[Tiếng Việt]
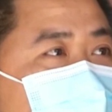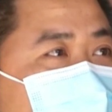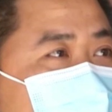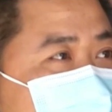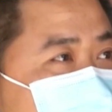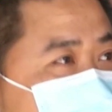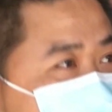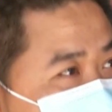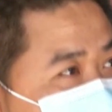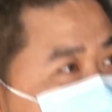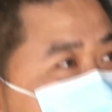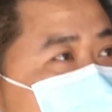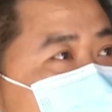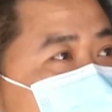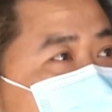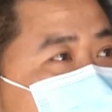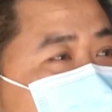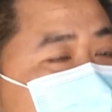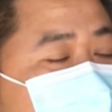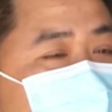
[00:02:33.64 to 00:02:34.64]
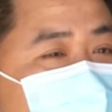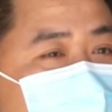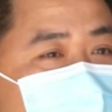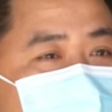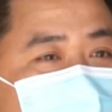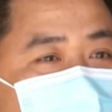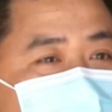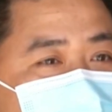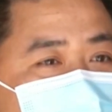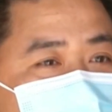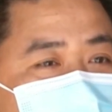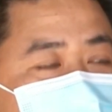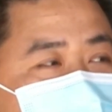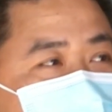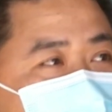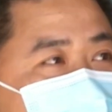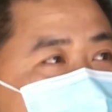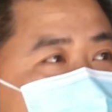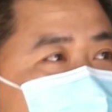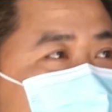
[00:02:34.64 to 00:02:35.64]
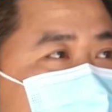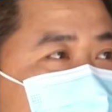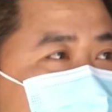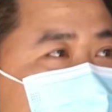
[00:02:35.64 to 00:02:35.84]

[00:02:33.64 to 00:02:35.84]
bụi cả lên tầng 3 luôn và gây ảnh